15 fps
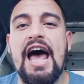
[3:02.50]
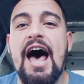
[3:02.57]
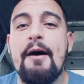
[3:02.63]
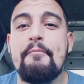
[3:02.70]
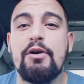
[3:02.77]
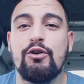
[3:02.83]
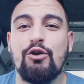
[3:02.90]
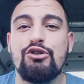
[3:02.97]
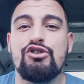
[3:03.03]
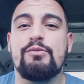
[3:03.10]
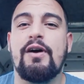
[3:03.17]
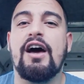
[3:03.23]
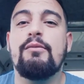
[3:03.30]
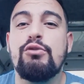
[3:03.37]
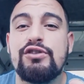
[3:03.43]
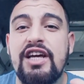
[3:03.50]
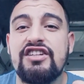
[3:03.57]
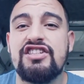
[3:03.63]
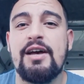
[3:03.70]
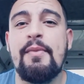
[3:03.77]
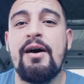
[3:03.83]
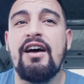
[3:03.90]
أهم الكتب
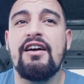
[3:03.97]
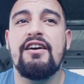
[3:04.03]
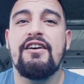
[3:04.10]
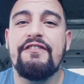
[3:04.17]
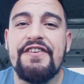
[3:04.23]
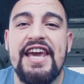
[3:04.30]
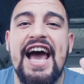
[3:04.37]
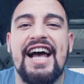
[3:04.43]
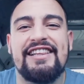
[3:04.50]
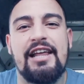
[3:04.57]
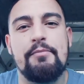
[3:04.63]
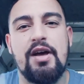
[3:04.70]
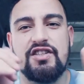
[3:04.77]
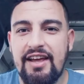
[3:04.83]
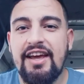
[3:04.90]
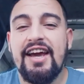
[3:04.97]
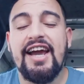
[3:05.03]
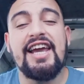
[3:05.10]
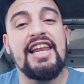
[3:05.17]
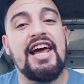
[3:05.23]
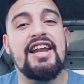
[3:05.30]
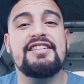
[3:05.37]
المترجمة في هذا المجال
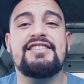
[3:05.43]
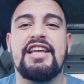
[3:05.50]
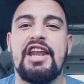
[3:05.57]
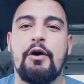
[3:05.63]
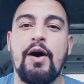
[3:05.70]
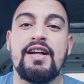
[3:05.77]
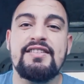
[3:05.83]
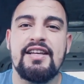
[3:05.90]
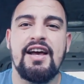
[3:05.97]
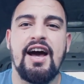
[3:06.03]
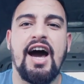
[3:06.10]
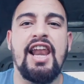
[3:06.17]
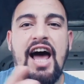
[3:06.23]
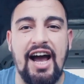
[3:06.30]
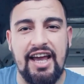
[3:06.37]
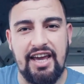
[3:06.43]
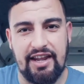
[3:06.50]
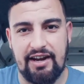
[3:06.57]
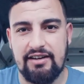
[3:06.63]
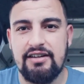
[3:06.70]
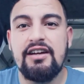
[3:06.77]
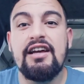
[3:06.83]
خلال السنوات
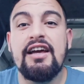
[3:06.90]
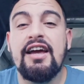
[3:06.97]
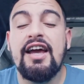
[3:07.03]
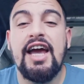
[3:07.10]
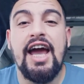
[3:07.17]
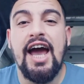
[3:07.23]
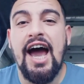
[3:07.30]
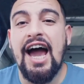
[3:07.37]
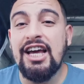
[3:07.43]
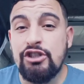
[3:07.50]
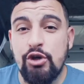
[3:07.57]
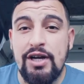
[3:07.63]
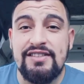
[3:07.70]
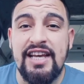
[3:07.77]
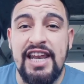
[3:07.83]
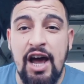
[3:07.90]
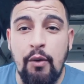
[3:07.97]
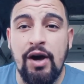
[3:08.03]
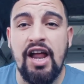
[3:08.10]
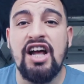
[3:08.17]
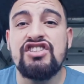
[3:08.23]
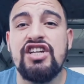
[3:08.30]
الأخيرة حيث
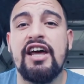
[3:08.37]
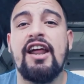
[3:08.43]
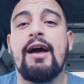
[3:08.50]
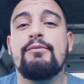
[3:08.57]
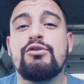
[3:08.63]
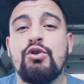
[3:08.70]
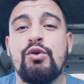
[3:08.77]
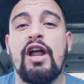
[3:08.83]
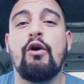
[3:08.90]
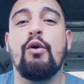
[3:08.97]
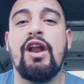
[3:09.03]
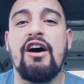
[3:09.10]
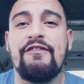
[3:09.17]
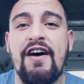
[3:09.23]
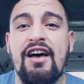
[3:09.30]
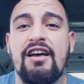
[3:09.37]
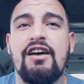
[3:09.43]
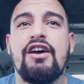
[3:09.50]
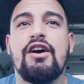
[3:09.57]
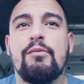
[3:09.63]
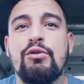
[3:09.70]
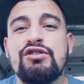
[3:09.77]
يتناول أشهر خمسون خرافة
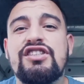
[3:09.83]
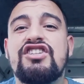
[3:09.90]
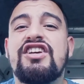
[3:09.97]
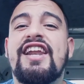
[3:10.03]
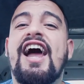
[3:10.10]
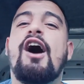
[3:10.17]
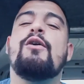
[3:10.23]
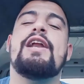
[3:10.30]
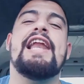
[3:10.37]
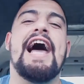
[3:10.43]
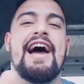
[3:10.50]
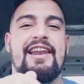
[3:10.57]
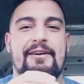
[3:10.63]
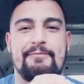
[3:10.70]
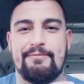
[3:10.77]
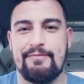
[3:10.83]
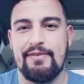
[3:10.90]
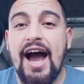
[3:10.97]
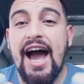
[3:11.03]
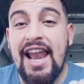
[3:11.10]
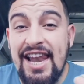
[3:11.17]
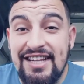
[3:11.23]
منتشرة حول العالم
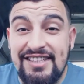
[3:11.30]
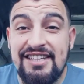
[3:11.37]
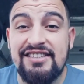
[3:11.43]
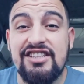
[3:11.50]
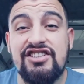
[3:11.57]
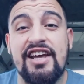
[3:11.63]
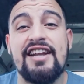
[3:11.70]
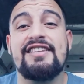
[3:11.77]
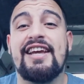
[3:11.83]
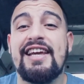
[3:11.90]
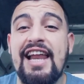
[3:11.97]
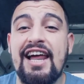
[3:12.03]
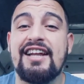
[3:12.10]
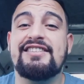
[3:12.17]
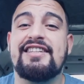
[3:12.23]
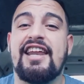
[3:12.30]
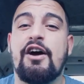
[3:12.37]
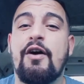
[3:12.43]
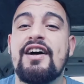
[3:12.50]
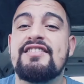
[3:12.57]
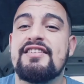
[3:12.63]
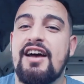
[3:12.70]
التي انتشرت خلال
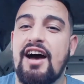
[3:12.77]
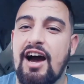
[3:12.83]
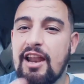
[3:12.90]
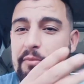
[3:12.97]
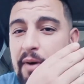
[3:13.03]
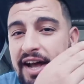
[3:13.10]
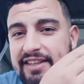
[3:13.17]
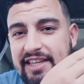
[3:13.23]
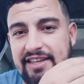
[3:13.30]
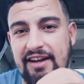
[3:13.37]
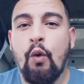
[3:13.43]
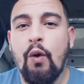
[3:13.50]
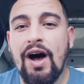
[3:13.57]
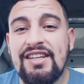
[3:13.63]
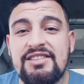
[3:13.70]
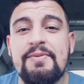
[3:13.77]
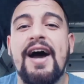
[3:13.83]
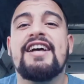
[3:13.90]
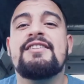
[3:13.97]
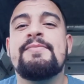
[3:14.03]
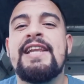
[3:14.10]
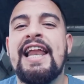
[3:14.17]
السنوات الماضية
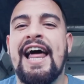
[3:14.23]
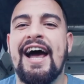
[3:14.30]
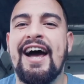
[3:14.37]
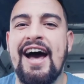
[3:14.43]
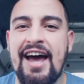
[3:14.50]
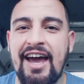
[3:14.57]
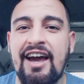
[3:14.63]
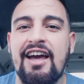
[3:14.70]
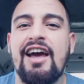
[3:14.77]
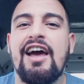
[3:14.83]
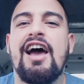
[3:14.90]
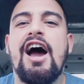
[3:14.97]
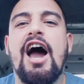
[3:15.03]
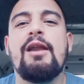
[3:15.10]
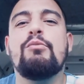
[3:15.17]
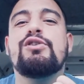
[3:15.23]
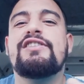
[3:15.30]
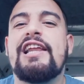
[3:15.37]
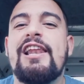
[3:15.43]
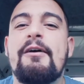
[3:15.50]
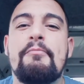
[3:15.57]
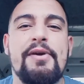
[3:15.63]
وأصبحت من الحقائق
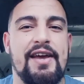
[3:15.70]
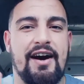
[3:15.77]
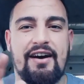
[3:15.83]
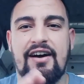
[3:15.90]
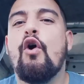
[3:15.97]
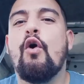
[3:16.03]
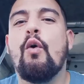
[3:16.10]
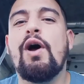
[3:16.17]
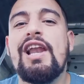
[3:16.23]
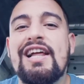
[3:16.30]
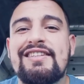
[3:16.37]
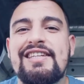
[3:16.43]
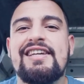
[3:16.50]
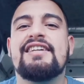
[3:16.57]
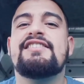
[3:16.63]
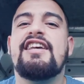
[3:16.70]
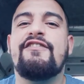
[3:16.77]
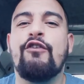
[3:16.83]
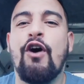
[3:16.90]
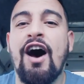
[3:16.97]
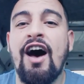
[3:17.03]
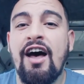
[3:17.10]
المسلم بها والتي
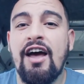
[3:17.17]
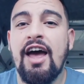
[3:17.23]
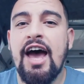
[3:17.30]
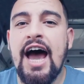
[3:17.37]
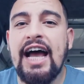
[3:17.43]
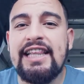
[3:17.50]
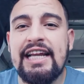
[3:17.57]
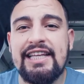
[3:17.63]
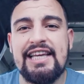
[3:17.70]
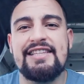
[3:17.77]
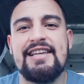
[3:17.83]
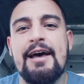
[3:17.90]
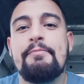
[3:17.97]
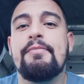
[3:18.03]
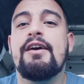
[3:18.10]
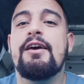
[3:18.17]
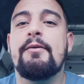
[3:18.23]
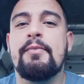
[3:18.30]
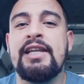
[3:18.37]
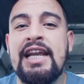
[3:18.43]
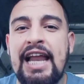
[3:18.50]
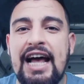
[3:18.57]
ينسفها هذا الكتاب
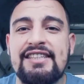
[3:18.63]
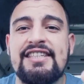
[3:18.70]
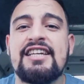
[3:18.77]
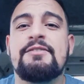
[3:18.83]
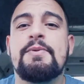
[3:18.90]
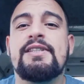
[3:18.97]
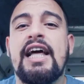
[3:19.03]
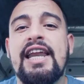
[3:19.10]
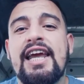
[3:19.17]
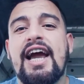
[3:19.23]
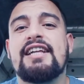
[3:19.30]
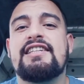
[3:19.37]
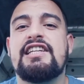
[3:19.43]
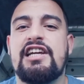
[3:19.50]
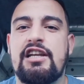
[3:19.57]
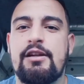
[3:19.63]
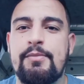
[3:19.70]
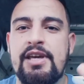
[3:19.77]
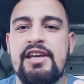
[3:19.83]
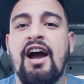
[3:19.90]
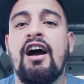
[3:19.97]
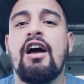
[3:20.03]
من الأساس بطريقة
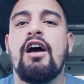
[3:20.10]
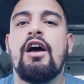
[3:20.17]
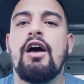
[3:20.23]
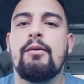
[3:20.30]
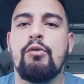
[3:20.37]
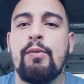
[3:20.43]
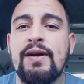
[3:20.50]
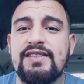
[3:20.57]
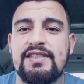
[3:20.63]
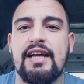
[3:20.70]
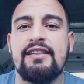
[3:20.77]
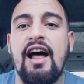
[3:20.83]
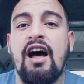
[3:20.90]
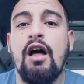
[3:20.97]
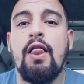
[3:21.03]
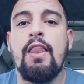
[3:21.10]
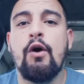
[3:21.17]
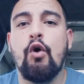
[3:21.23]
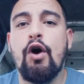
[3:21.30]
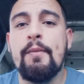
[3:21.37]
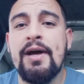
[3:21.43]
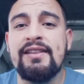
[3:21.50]
علمية مبسطة
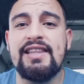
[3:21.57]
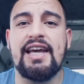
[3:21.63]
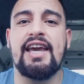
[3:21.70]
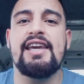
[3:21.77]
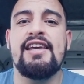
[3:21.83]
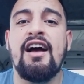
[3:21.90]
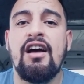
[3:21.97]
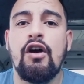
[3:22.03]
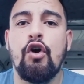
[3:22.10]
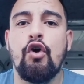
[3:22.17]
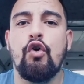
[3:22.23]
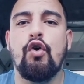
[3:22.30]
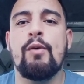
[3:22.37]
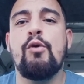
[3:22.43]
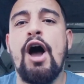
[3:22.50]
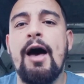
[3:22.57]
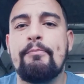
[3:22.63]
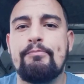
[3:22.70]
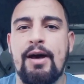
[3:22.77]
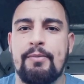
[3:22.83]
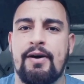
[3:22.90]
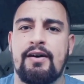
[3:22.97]
ومنطقية
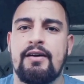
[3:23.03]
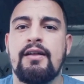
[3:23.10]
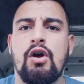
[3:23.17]
ومحببة